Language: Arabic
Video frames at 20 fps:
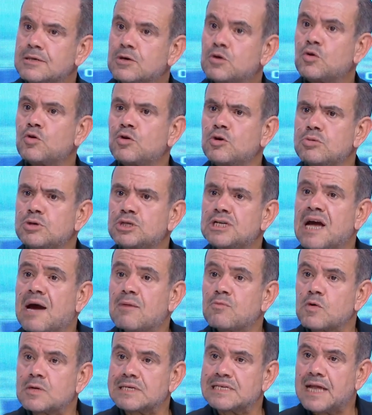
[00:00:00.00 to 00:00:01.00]
قولوا باش
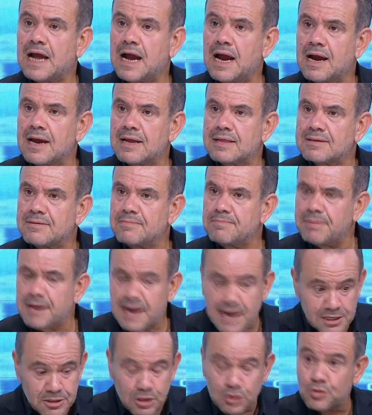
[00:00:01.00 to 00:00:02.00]
نعملوا الاصلاحات من
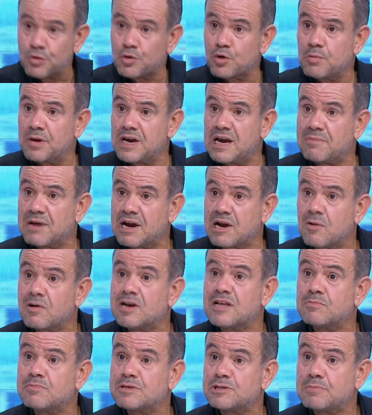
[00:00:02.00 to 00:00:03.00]
بعد يدوروا بهم هكا
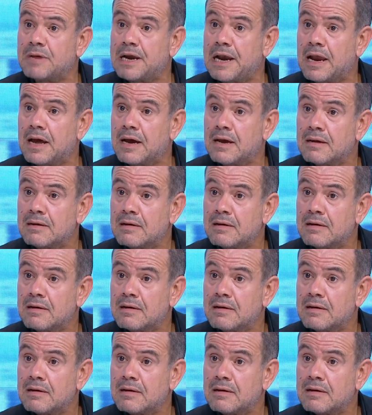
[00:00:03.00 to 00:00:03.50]
ولاد بسم الله